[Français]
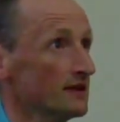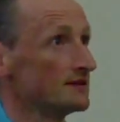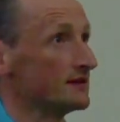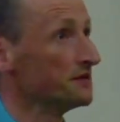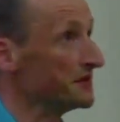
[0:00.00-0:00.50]

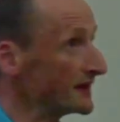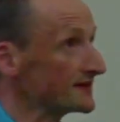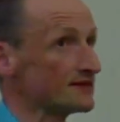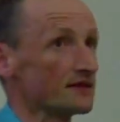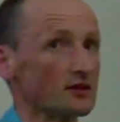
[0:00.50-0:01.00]
c'est
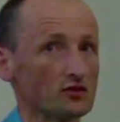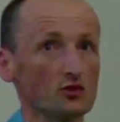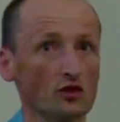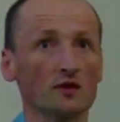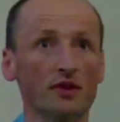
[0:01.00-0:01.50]
fixe, c'est
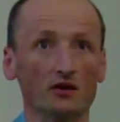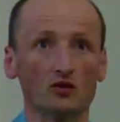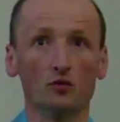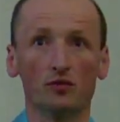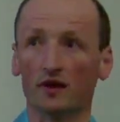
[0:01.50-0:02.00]
donné par le
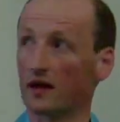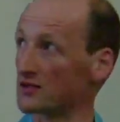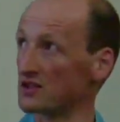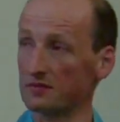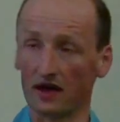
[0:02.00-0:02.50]

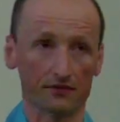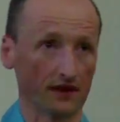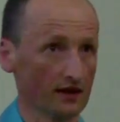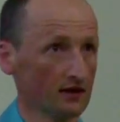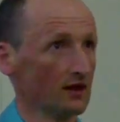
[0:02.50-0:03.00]
couplage
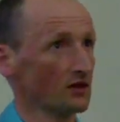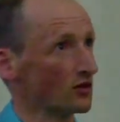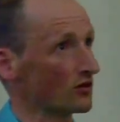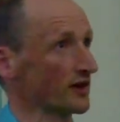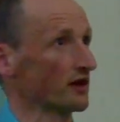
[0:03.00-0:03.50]
hyperfin
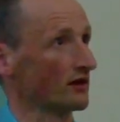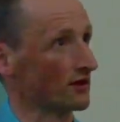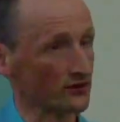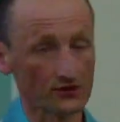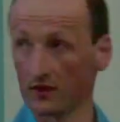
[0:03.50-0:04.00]
qu'on connaît en
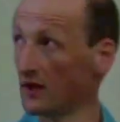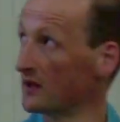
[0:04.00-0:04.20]
avance.